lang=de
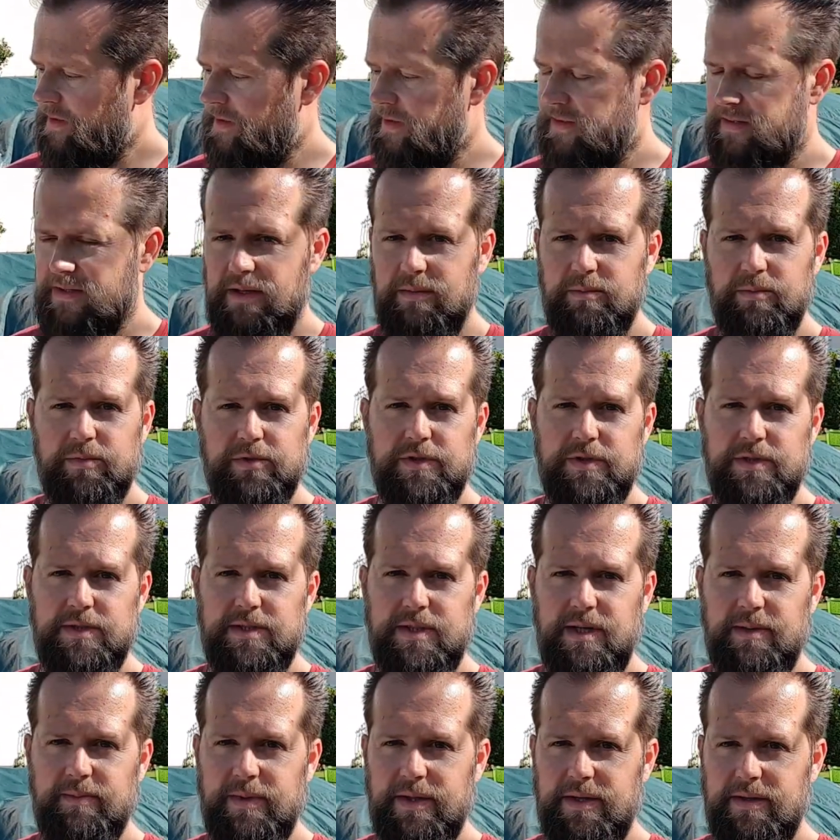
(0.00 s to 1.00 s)
Deshalb musste ich
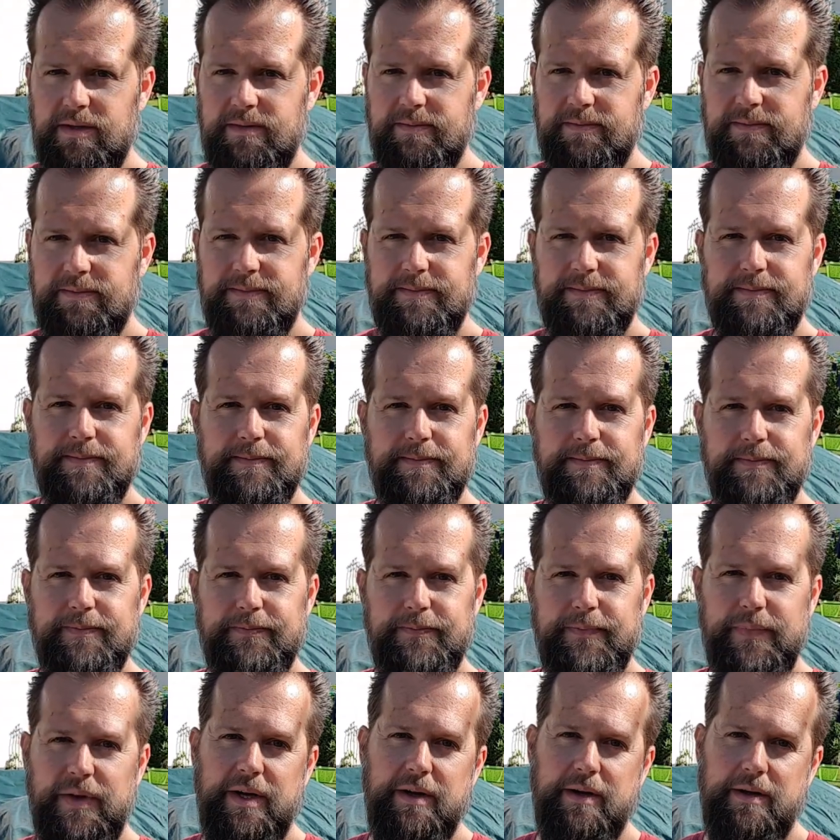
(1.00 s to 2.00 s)
da mal,
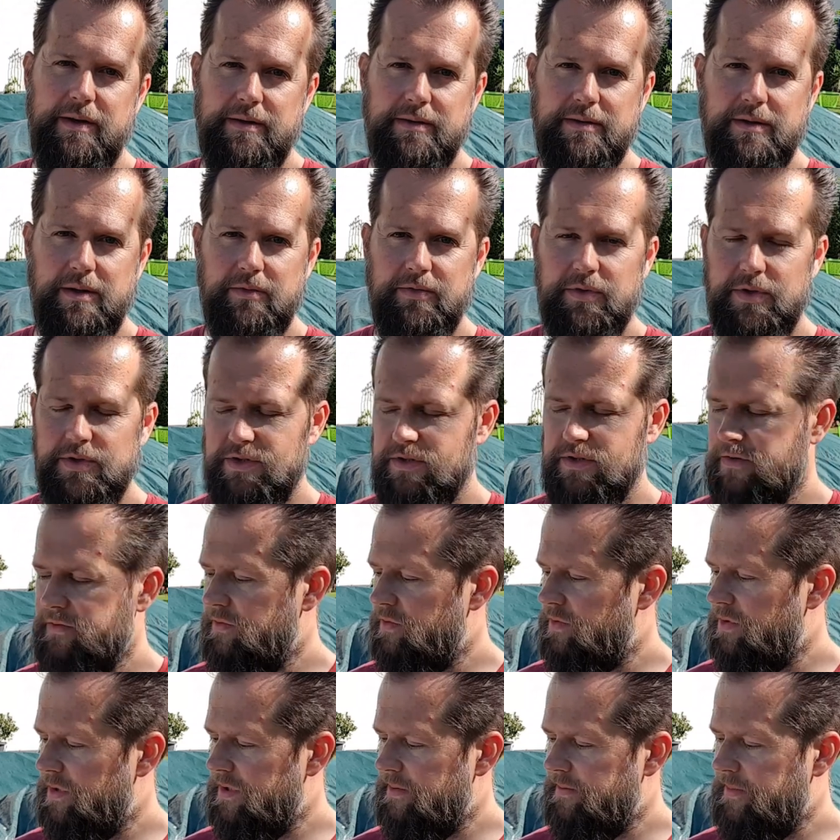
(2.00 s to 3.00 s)
naja, auf
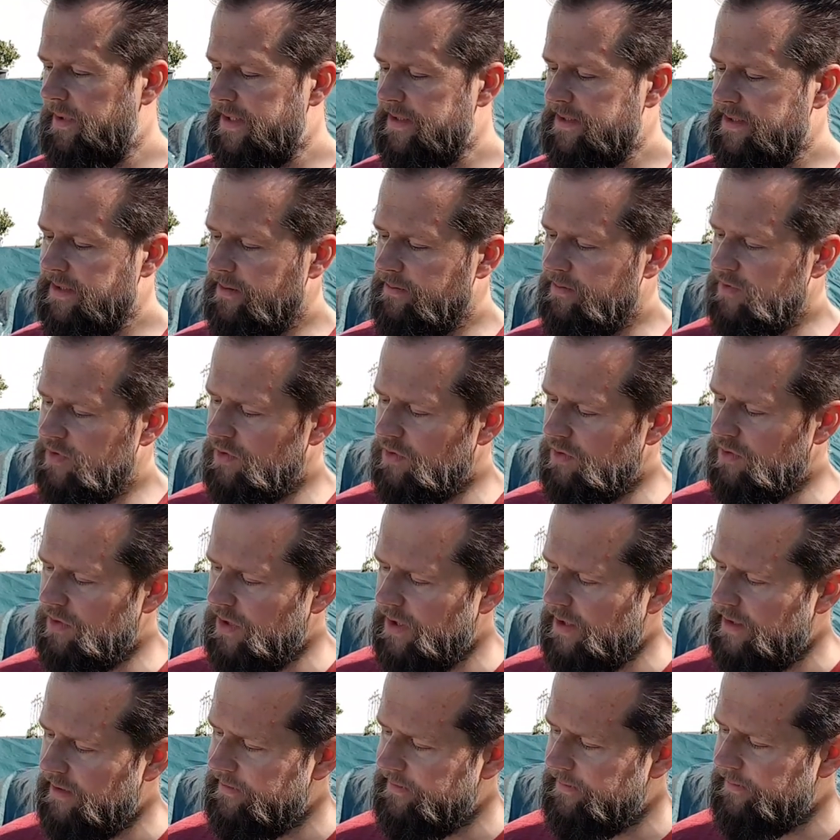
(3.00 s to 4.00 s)
außergewöhnliche Maßnahmen
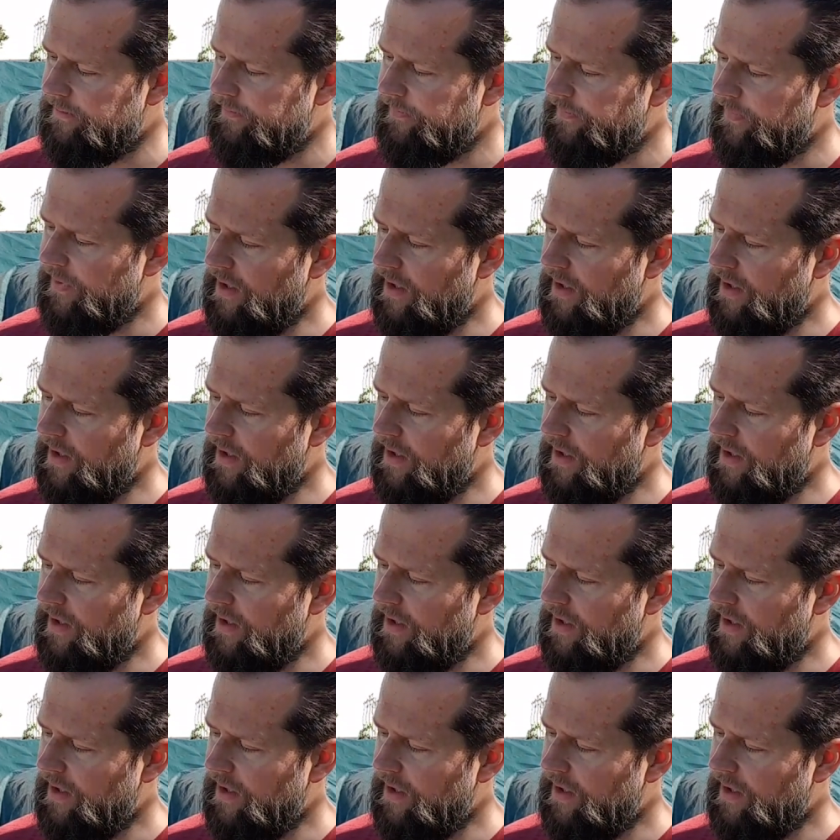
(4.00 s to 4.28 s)
zurückgreifen.